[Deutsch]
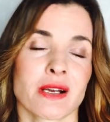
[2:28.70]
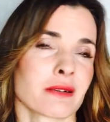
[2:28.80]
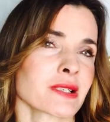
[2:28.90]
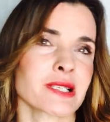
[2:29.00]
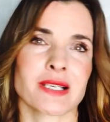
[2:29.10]

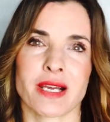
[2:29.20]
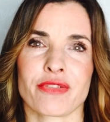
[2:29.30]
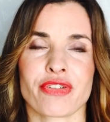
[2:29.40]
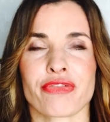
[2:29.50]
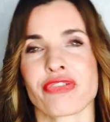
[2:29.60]
und dass sie nachher
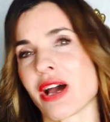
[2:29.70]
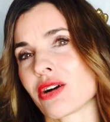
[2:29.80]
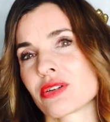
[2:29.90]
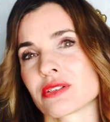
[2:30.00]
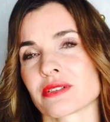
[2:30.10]

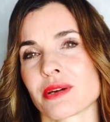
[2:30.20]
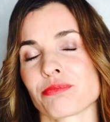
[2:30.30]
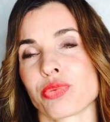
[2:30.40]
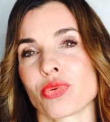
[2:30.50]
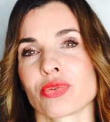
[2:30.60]
verfaulen am
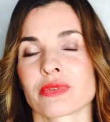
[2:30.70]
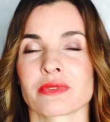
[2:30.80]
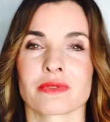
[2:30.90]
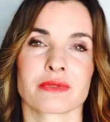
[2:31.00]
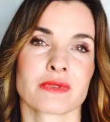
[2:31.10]

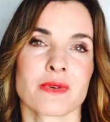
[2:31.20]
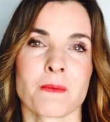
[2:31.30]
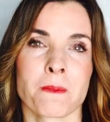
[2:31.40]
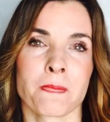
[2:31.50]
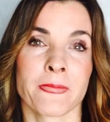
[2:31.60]
Boden,
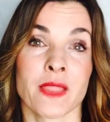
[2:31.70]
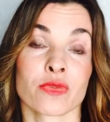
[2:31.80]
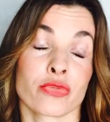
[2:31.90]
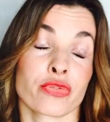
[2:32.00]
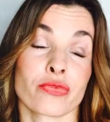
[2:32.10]

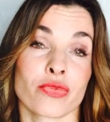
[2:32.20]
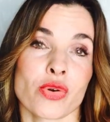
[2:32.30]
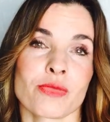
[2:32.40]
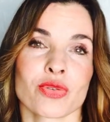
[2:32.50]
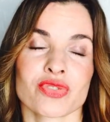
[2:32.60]
nur für
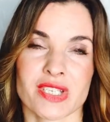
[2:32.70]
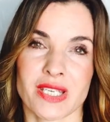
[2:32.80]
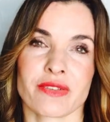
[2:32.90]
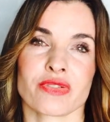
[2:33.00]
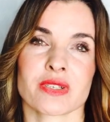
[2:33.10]
Würmer und
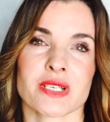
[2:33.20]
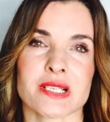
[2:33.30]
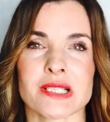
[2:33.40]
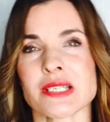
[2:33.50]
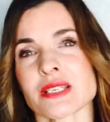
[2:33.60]
Käfer da
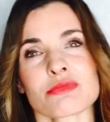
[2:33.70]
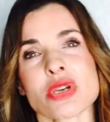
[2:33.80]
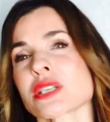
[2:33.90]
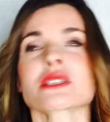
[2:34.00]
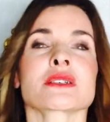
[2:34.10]
sind. Ich
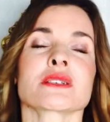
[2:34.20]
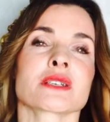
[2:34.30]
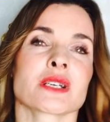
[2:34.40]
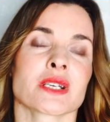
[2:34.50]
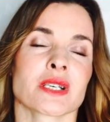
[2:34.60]
möchte
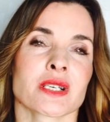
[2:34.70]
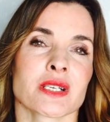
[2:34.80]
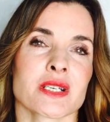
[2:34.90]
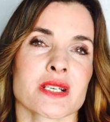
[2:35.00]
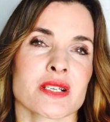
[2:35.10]

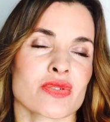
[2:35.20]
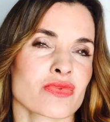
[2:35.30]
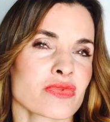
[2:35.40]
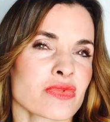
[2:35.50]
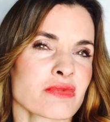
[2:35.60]

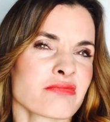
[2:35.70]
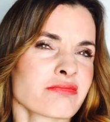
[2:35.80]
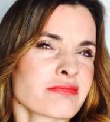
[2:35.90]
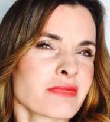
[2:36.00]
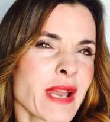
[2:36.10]
so
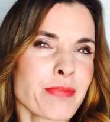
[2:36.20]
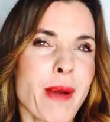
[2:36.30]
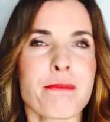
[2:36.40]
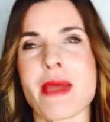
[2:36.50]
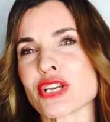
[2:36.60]
ein paar
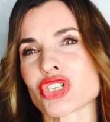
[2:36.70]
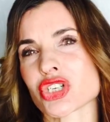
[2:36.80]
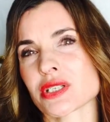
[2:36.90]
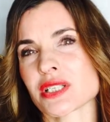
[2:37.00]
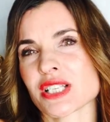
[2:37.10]

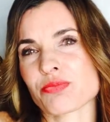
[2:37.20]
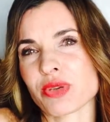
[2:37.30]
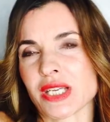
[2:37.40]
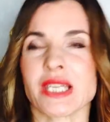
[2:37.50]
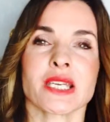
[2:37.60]
Menschen
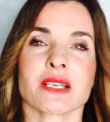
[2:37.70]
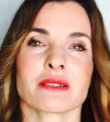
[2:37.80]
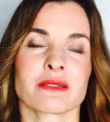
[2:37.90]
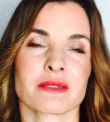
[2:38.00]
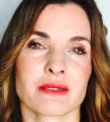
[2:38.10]

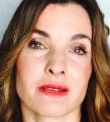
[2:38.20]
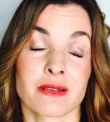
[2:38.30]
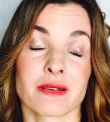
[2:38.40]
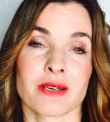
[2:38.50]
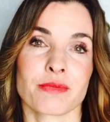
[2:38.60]
inspirieren,
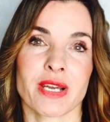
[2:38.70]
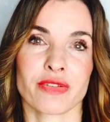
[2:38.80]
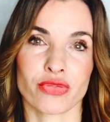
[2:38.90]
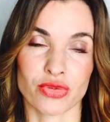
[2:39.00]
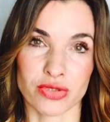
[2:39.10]
meine
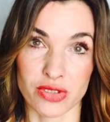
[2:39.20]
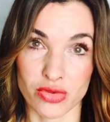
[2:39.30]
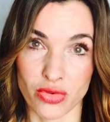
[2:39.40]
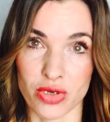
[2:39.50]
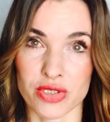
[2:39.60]
Früchte
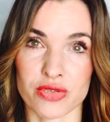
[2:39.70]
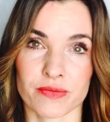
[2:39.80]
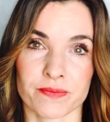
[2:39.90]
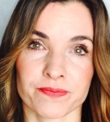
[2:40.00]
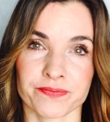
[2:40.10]
zu kosten.